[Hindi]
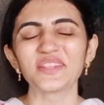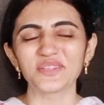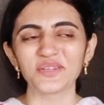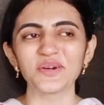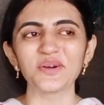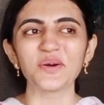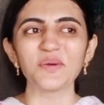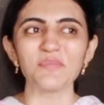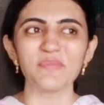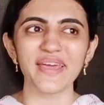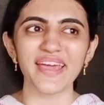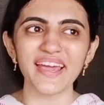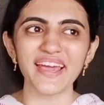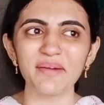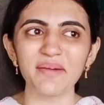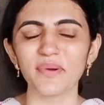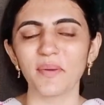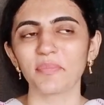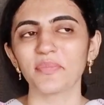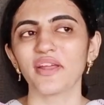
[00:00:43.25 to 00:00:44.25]
तो मैं
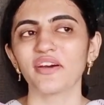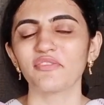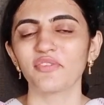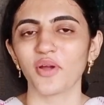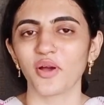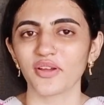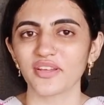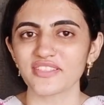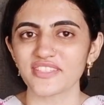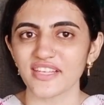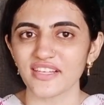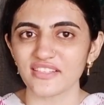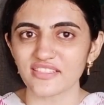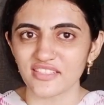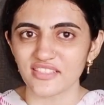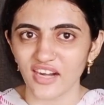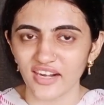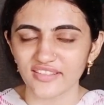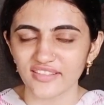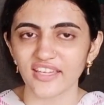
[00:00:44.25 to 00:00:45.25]
अब अपना ब्लॉगिंग चैनल
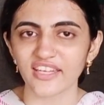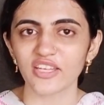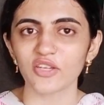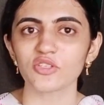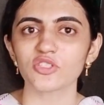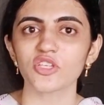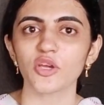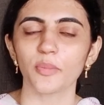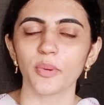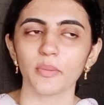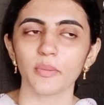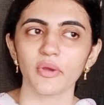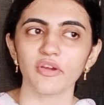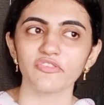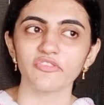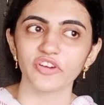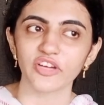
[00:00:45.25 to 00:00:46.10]
स्टार्ट करी है उसके ऊपर मैं